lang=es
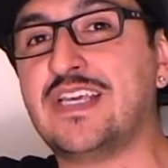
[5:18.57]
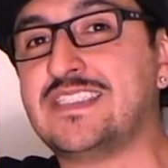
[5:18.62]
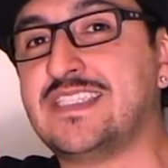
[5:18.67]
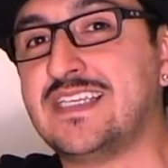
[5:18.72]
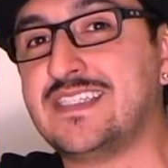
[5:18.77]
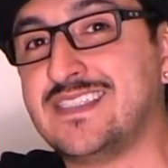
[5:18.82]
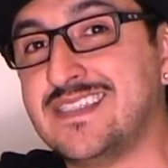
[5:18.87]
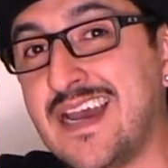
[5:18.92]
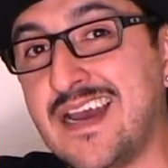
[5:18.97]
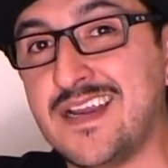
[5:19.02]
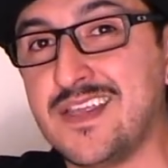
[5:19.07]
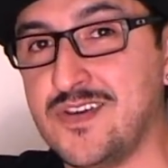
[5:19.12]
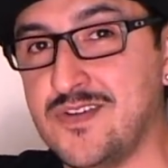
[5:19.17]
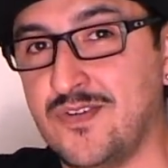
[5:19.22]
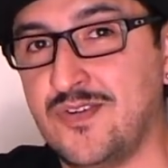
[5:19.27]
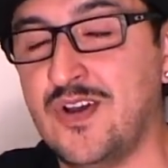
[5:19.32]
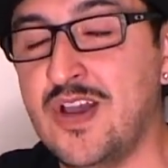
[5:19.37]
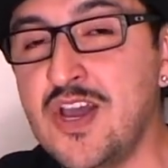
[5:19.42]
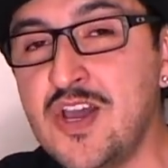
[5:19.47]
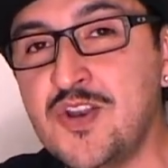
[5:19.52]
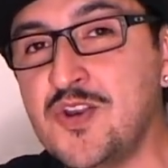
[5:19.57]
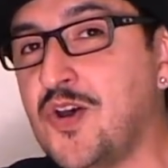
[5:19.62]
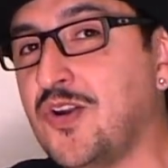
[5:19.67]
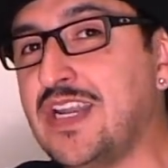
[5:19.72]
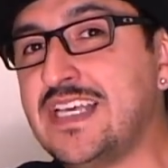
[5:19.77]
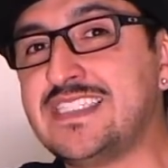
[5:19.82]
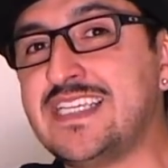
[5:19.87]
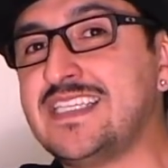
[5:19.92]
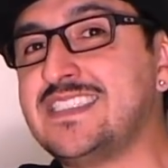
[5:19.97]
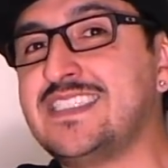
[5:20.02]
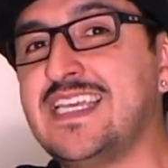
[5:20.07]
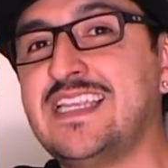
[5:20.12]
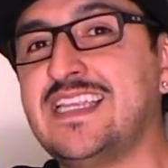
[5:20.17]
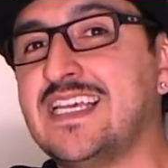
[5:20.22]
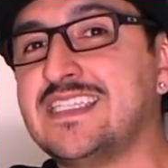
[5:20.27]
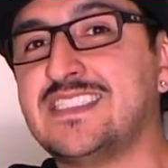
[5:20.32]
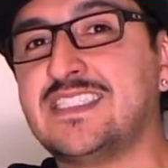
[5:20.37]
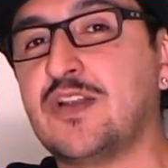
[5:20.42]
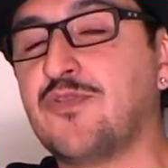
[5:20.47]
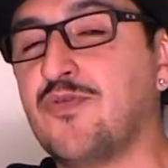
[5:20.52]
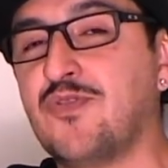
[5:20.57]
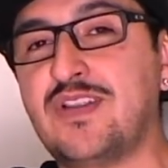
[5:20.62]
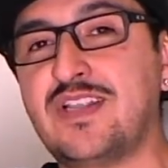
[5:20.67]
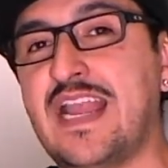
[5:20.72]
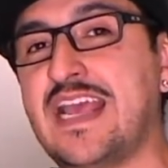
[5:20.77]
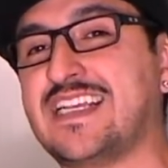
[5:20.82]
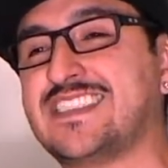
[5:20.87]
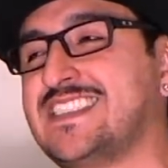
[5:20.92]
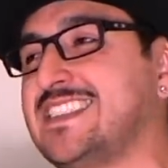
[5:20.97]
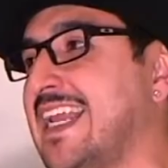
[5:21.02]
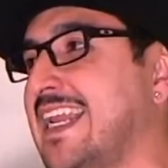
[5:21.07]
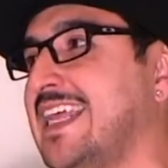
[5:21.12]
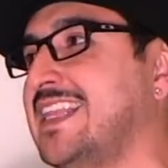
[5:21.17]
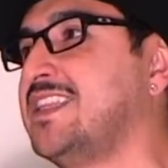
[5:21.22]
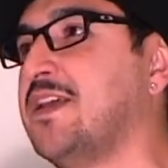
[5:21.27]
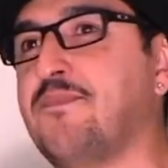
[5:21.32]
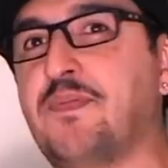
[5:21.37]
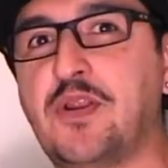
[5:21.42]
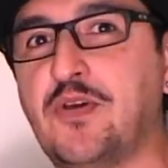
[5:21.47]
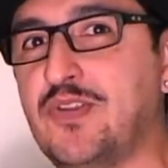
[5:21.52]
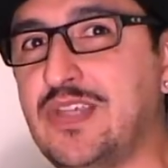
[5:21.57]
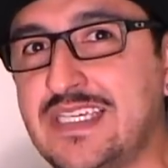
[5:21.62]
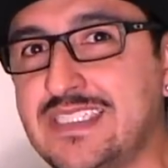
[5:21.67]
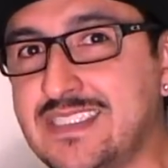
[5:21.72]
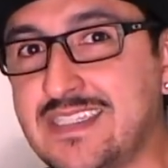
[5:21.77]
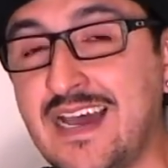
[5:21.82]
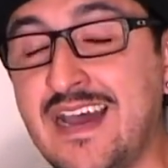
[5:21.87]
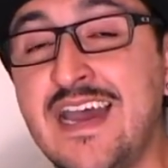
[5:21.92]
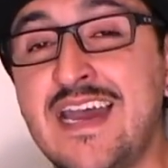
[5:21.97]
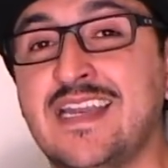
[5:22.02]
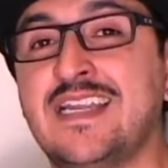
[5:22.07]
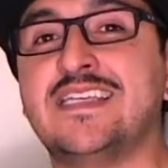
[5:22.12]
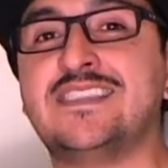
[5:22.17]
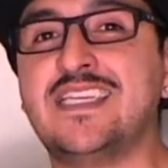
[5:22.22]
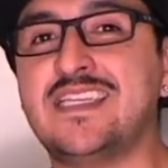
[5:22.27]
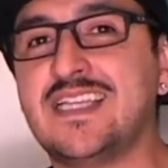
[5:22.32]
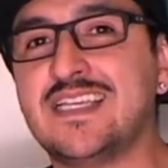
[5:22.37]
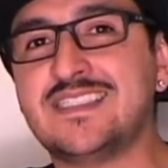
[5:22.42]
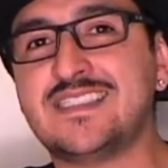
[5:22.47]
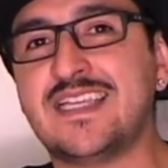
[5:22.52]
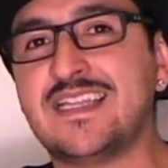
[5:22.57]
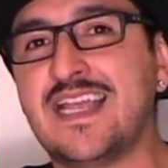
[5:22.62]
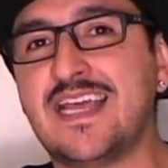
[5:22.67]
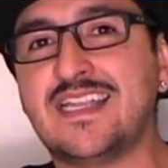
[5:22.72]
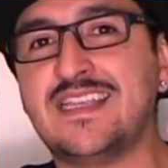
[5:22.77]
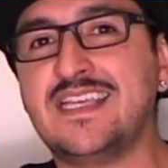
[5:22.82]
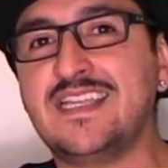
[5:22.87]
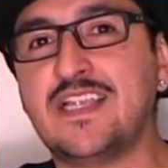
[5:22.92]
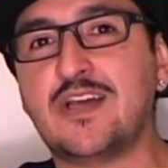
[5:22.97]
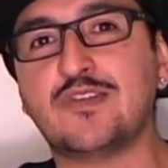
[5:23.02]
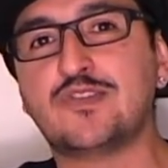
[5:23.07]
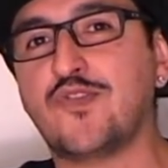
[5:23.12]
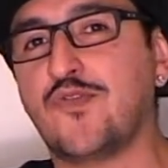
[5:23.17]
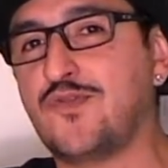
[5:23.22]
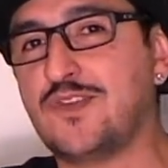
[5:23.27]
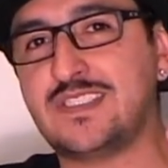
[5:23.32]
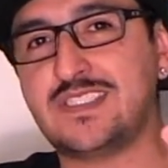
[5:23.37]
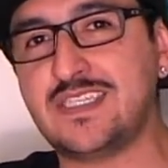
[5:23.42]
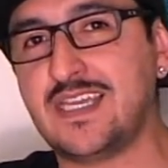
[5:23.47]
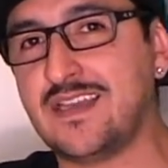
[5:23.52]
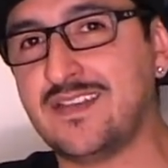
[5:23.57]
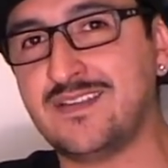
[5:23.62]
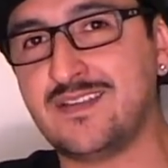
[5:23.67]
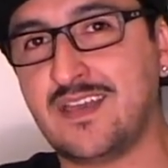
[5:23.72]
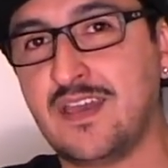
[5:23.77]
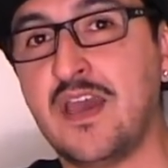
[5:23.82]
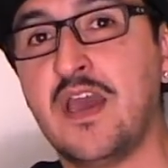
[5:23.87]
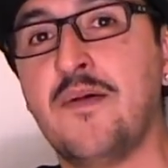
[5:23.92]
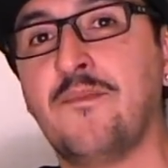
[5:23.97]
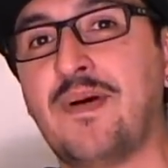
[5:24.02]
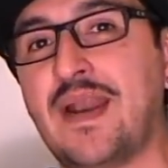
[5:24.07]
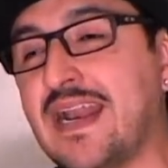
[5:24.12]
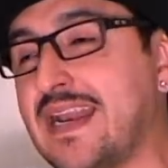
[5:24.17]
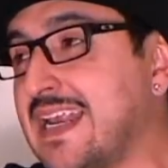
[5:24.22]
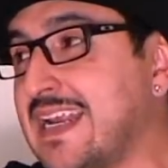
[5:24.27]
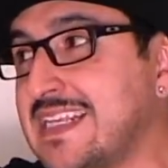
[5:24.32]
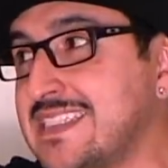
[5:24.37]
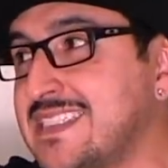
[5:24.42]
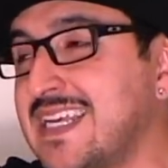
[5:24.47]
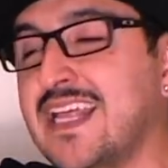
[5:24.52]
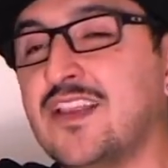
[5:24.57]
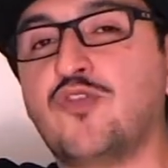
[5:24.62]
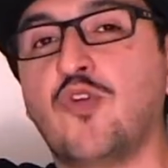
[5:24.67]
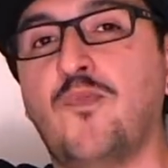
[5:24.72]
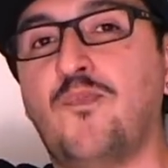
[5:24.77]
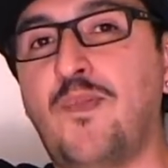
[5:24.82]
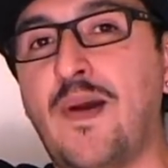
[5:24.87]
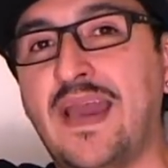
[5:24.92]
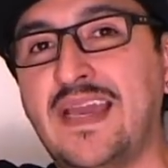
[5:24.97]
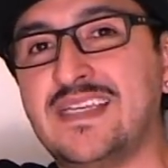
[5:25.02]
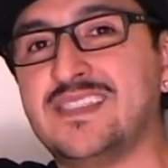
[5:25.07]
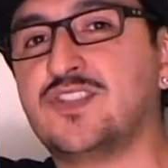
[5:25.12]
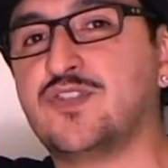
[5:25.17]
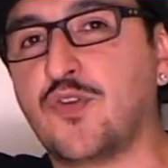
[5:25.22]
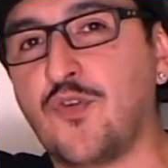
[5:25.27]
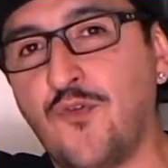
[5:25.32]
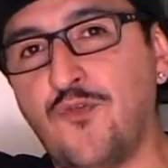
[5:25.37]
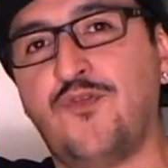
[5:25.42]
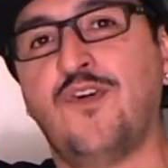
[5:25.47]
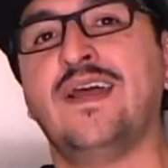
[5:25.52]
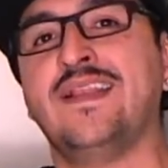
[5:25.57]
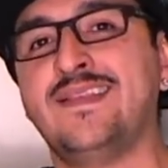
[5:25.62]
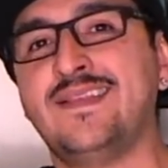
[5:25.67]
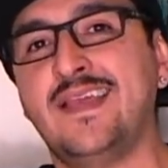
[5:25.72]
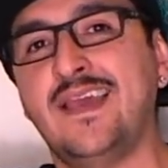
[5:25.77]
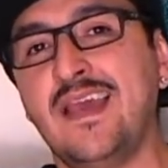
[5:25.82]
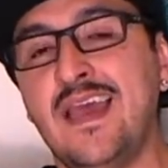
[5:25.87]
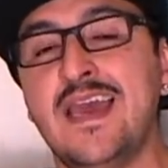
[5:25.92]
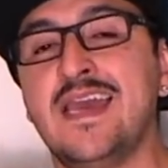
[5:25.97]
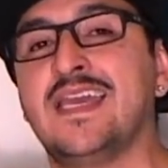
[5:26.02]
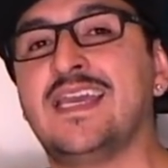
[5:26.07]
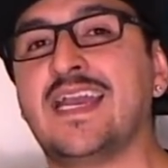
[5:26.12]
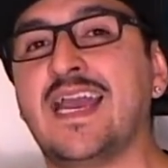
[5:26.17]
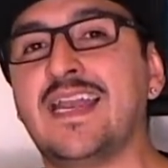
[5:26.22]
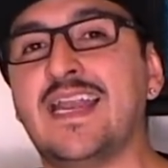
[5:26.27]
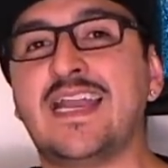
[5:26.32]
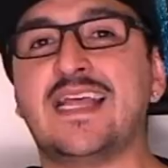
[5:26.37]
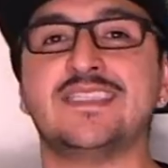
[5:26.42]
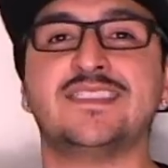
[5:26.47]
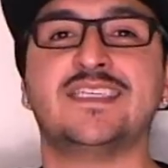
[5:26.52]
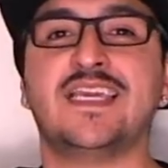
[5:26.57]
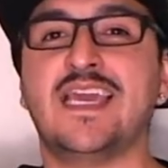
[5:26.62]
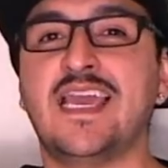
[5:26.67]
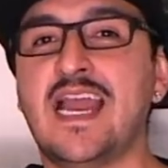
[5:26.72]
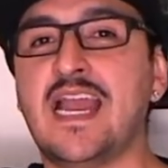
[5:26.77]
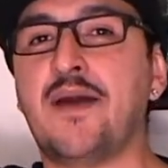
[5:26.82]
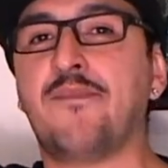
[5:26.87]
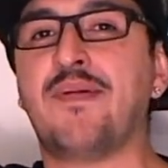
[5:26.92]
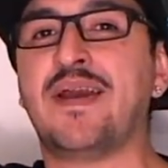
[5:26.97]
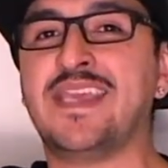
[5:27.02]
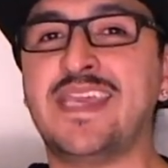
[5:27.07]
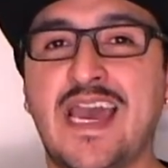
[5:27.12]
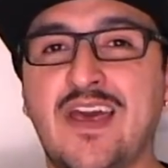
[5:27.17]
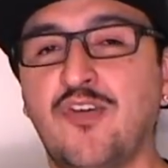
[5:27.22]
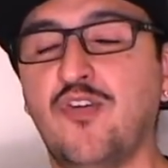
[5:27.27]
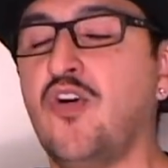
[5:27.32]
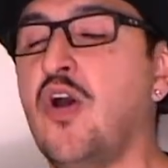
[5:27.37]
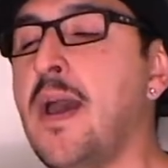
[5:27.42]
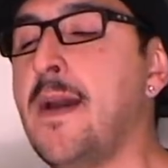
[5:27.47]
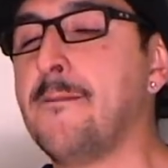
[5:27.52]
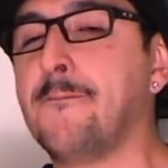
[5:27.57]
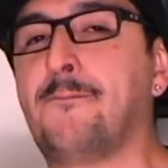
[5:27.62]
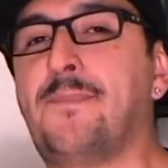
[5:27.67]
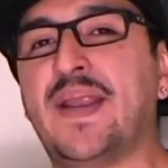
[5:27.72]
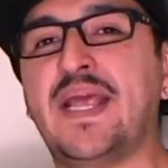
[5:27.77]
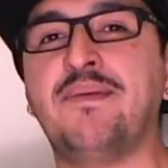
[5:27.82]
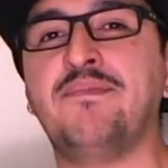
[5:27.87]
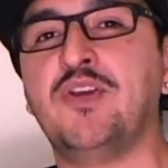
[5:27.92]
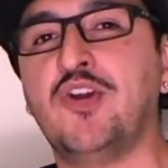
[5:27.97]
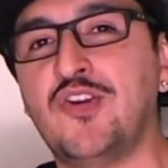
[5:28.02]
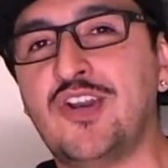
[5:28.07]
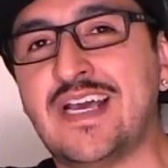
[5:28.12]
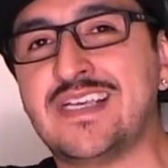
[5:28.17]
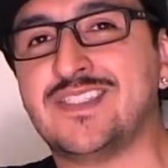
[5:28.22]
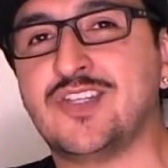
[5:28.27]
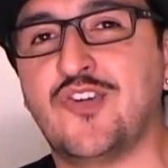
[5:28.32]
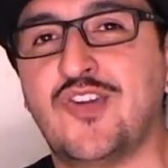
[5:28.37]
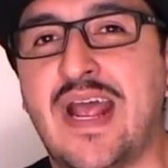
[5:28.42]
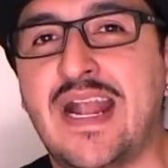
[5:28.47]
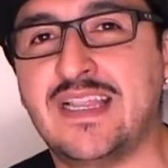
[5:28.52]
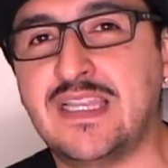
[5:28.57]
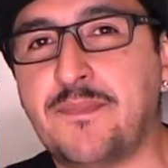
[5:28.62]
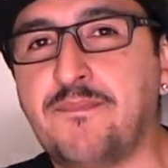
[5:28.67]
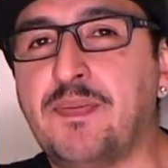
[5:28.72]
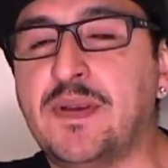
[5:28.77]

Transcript: necesario. No necesitas ser un excelente periodista, necesitas tener dinero suficiente para regresar a tu país triunfante y ganar así el amañado Premio Nacional de